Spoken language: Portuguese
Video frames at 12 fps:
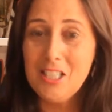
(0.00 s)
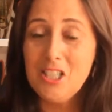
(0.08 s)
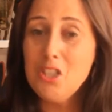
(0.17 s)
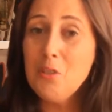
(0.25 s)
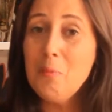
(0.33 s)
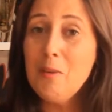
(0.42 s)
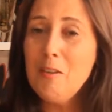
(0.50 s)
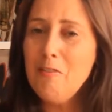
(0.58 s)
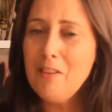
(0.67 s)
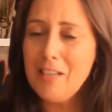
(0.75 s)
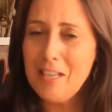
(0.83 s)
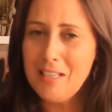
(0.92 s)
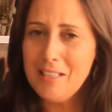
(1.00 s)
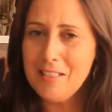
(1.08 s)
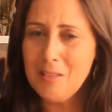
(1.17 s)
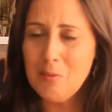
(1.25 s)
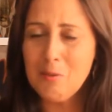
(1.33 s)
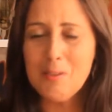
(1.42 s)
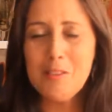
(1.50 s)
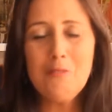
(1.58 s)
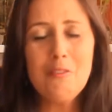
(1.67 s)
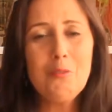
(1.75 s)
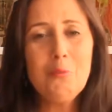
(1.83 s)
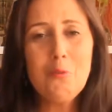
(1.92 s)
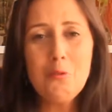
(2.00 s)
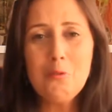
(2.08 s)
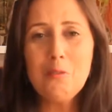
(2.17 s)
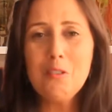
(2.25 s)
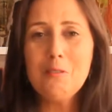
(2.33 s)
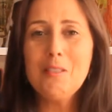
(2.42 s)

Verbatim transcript: E de preferência, é uma coisa que eu falo muito dentro